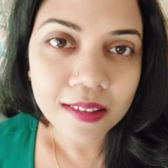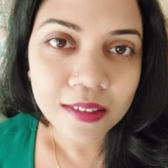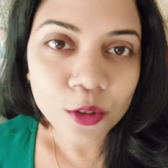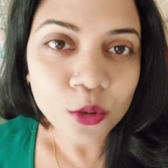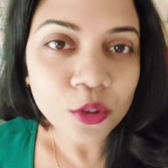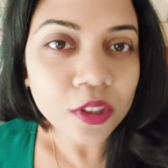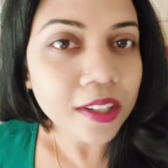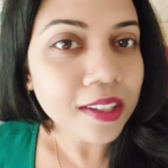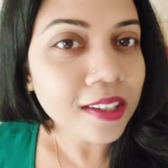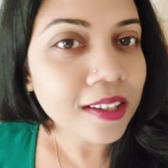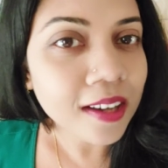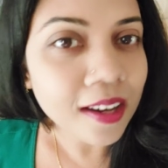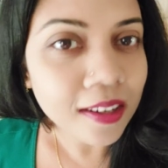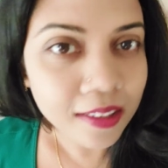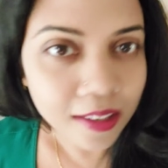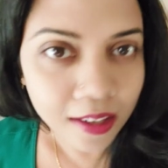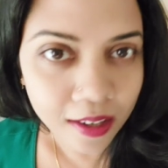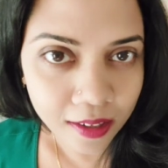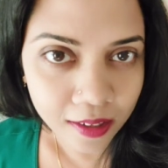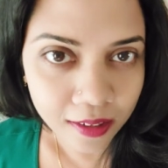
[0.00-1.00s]
तो तरीका
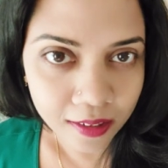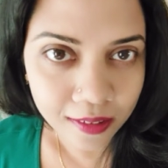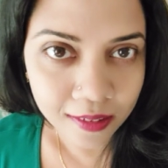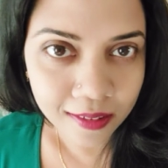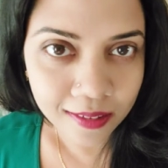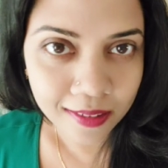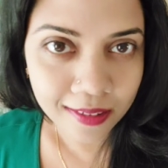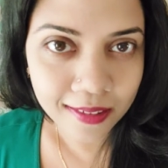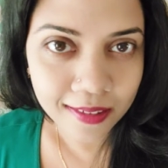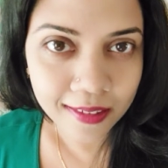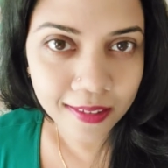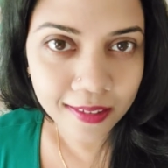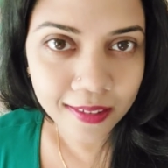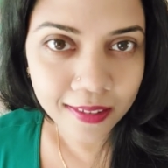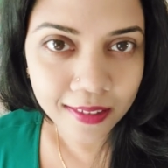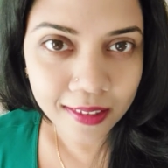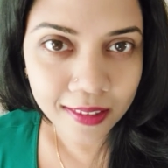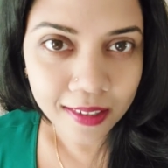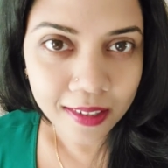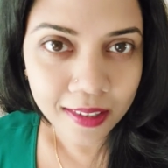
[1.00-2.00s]
क्या है
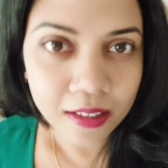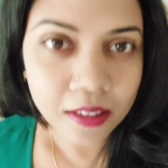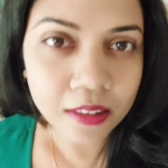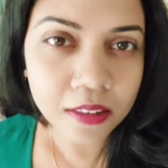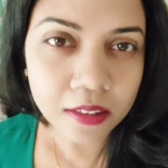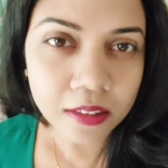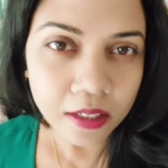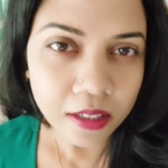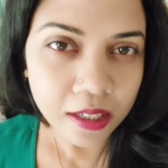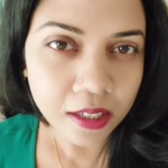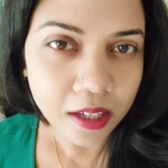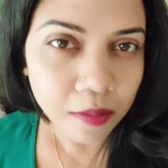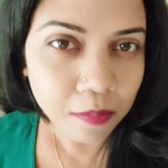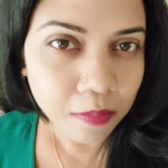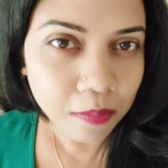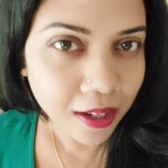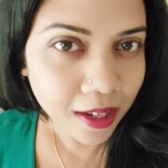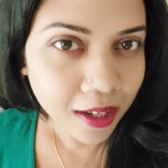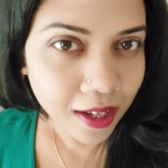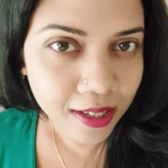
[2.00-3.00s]
तरीका
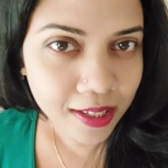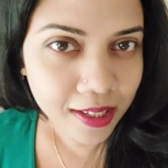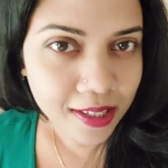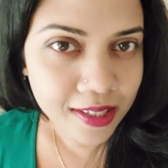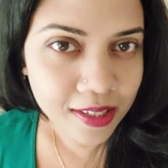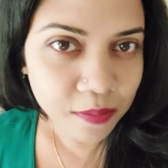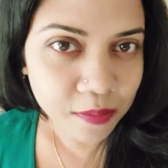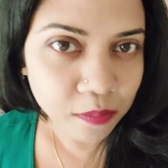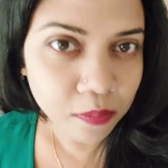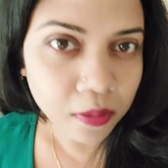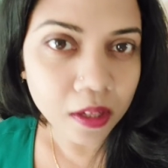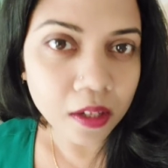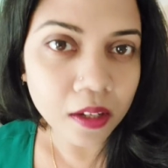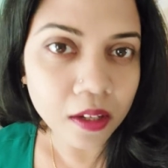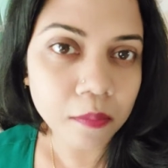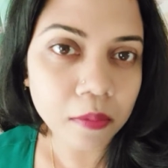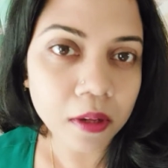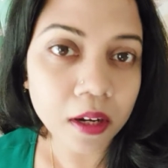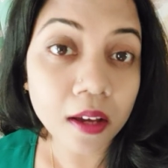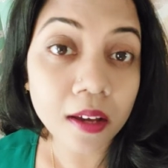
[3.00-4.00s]
बड़ा ही सिंपल
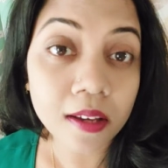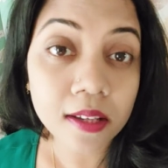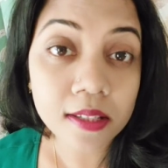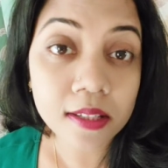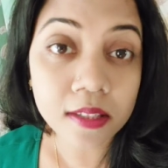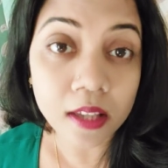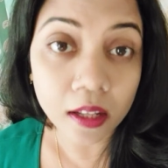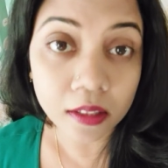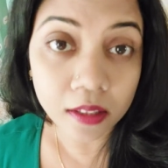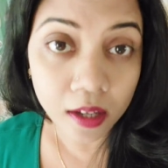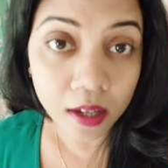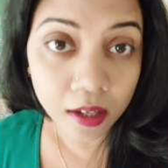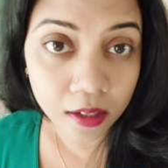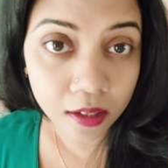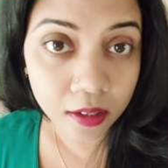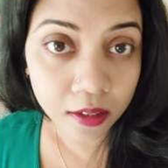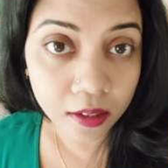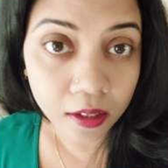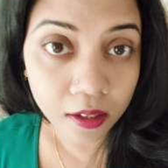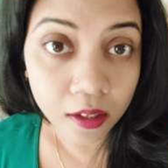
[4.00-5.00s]
है बड़ा ही
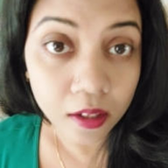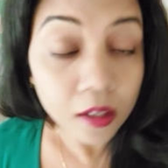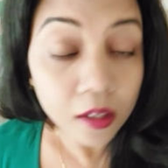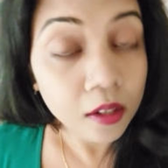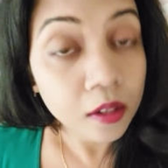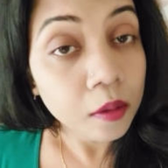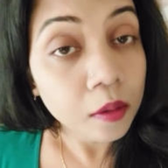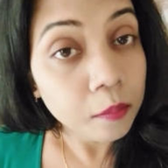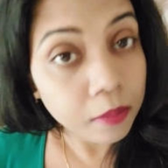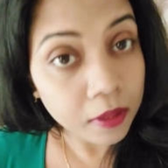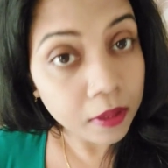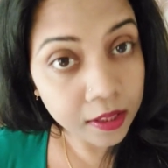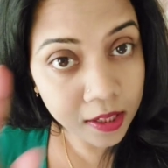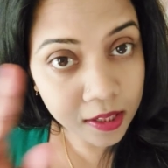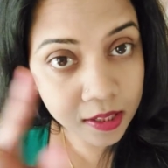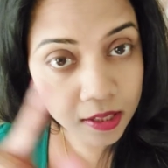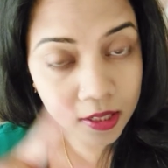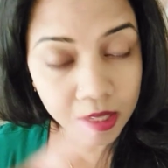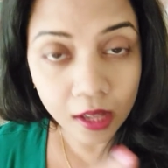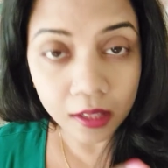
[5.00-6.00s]
साधारण है पर यह
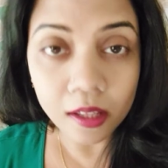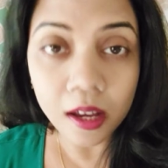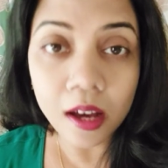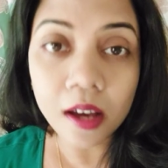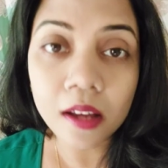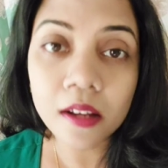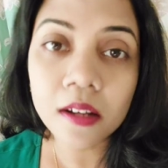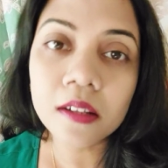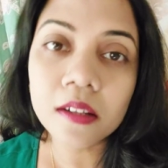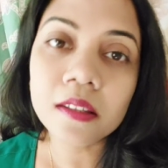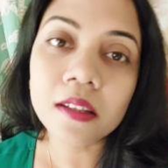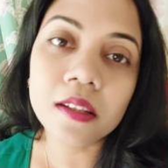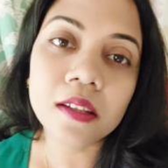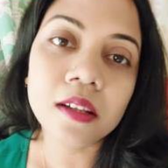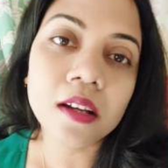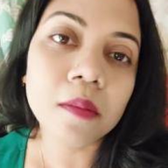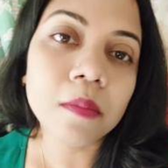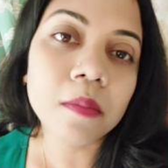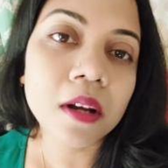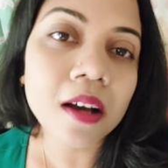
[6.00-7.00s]
साधारण
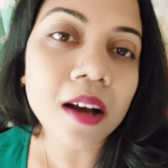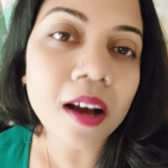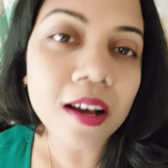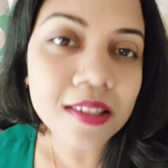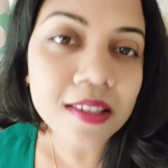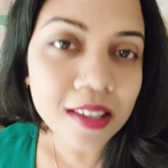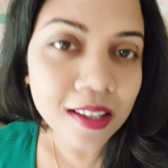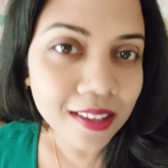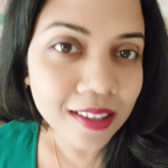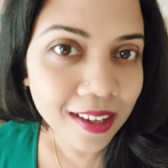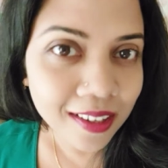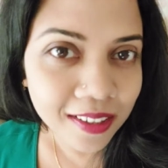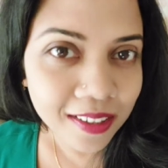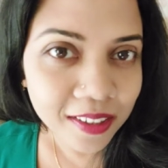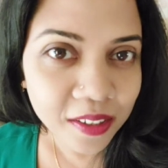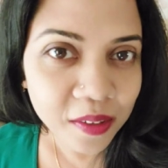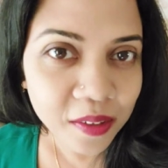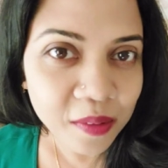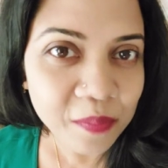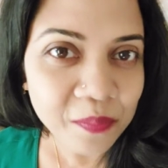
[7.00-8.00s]
तरीका बड़ा असाधारण
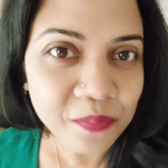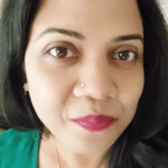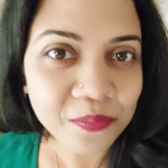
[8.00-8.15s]
है